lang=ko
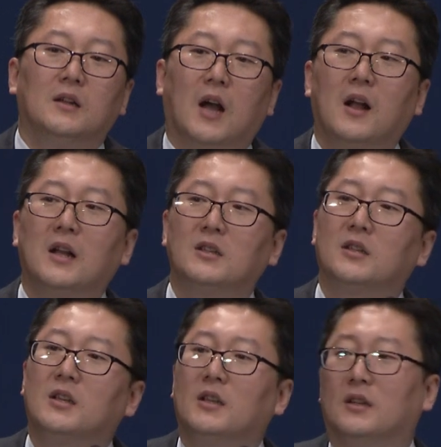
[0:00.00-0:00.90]
한
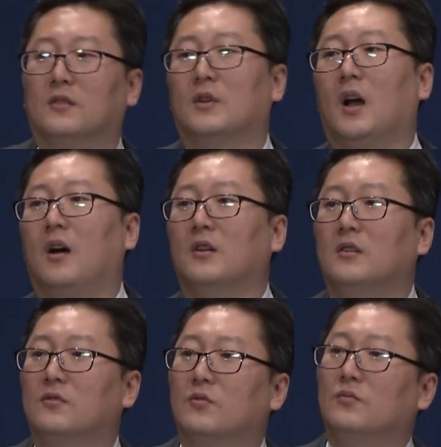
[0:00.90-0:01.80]
가지
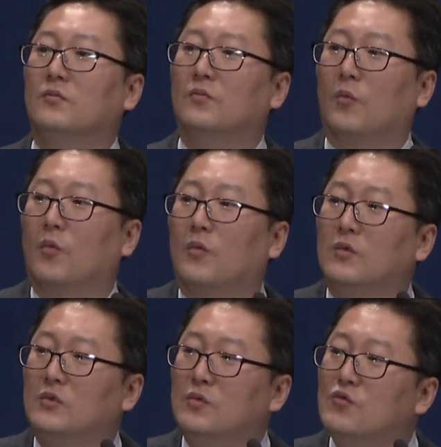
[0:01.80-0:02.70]
우리가 좀
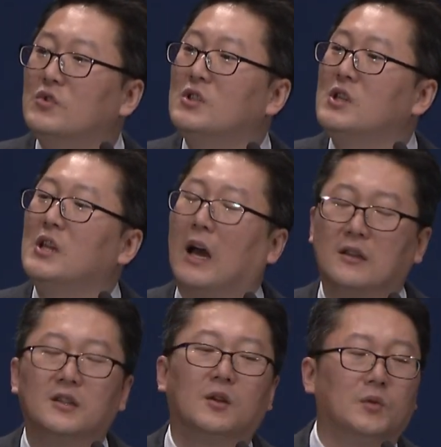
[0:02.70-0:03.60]
의문이
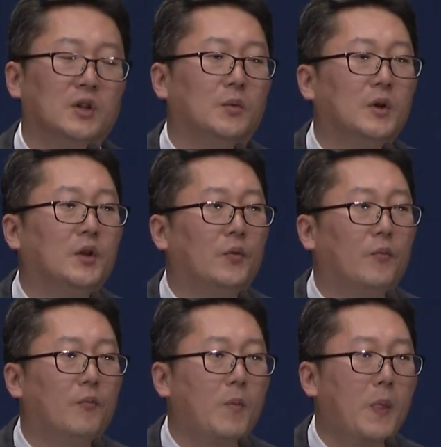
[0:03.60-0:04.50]
나는 게 뭐냐면